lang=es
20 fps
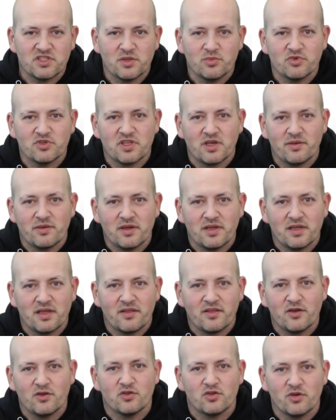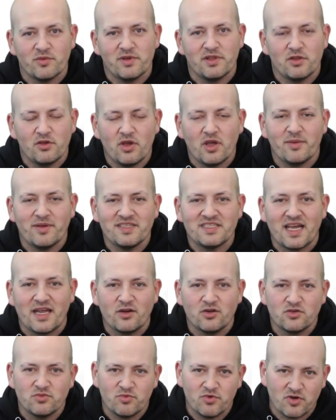tiempo de hacer otro vídeo y
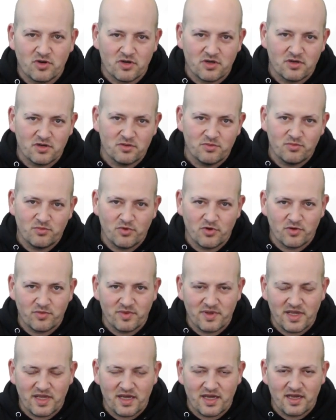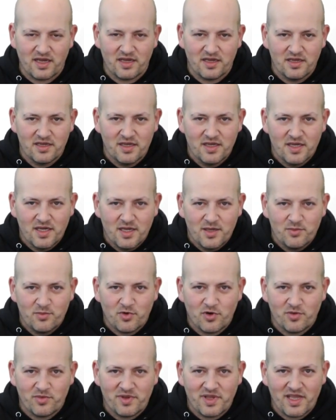avisaros por, por vía
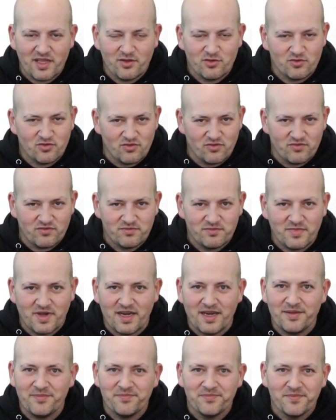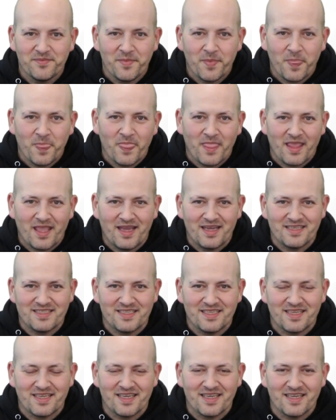por vía YouTube, ¿vale?
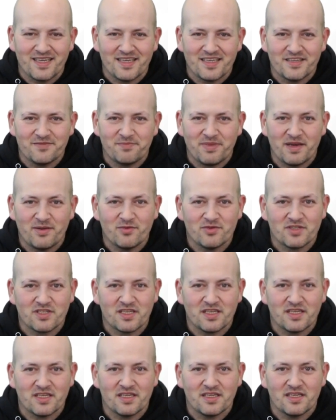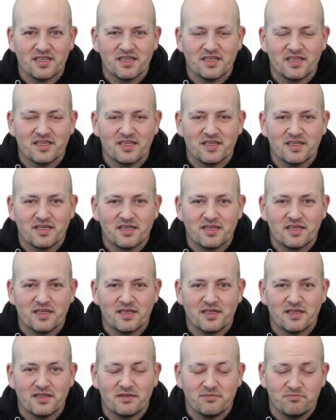Así que esperemos que,
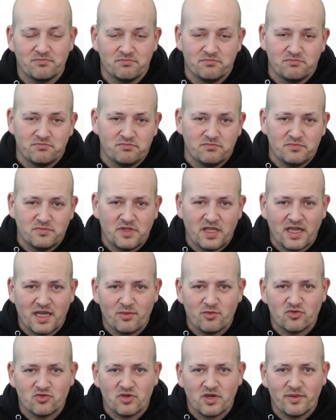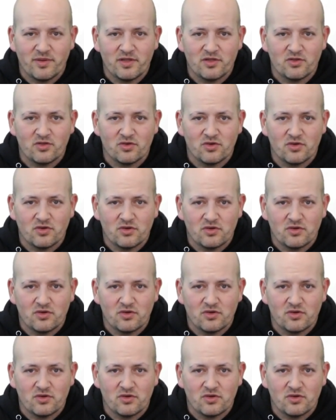tengamos un evento